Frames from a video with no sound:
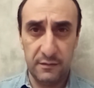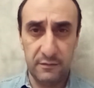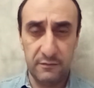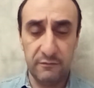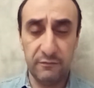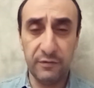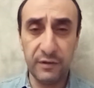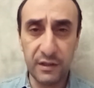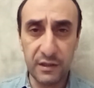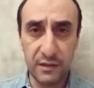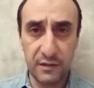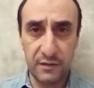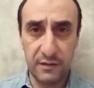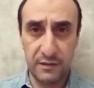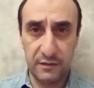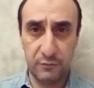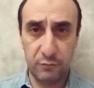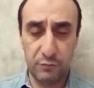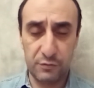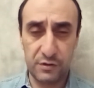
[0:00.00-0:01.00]
выгодная
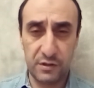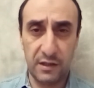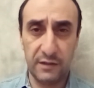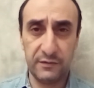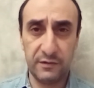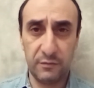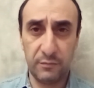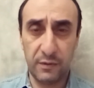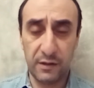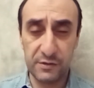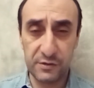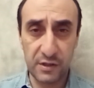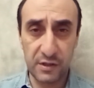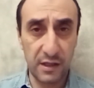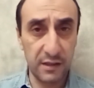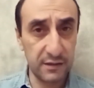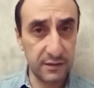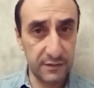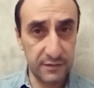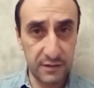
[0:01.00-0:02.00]
точка
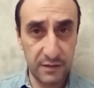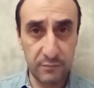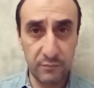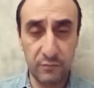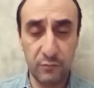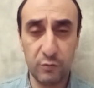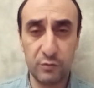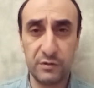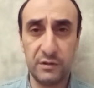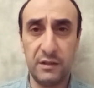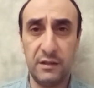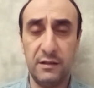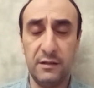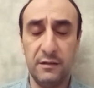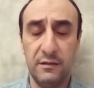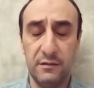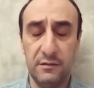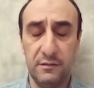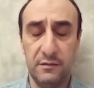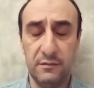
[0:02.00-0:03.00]
Азербайджан, где можно
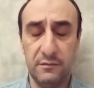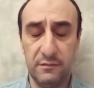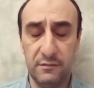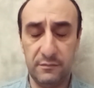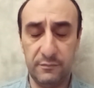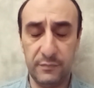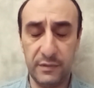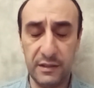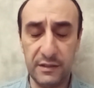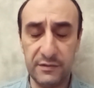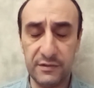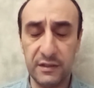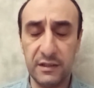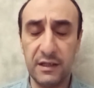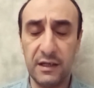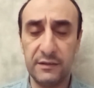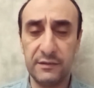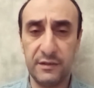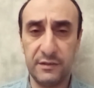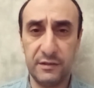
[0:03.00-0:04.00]

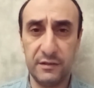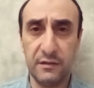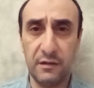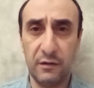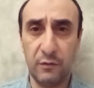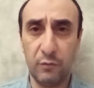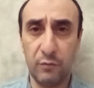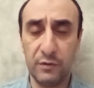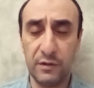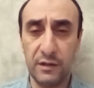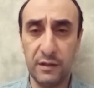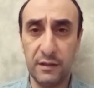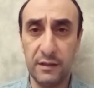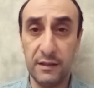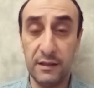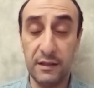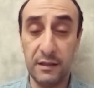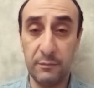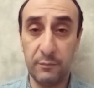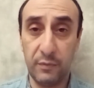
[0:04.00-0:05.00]
пересекать эти дороги
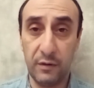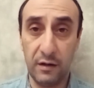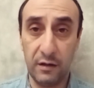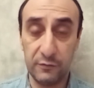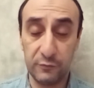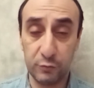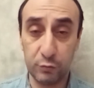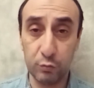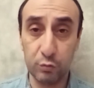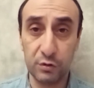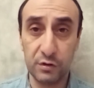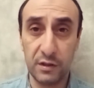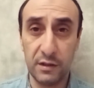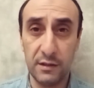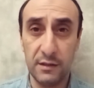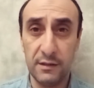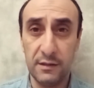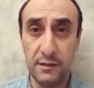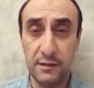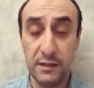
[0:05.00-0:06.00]
и по
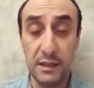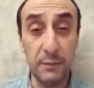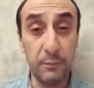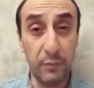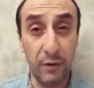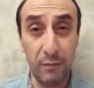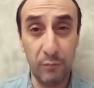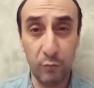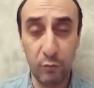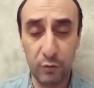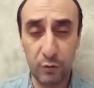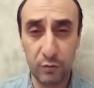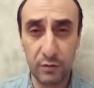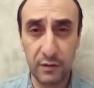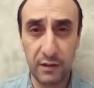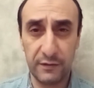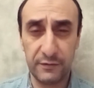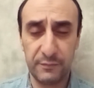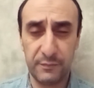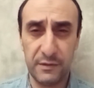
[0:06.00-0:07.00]
суше, и по морю
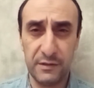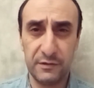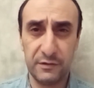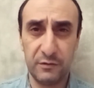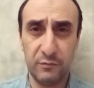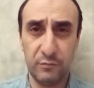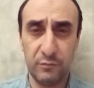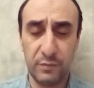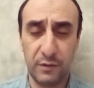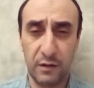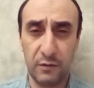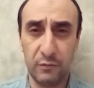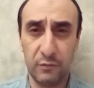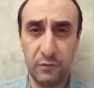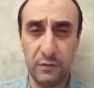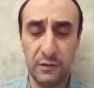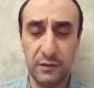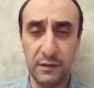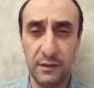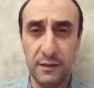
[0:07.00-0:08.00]
Каспийскому
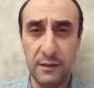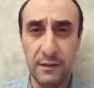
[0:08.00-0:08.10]
проходит.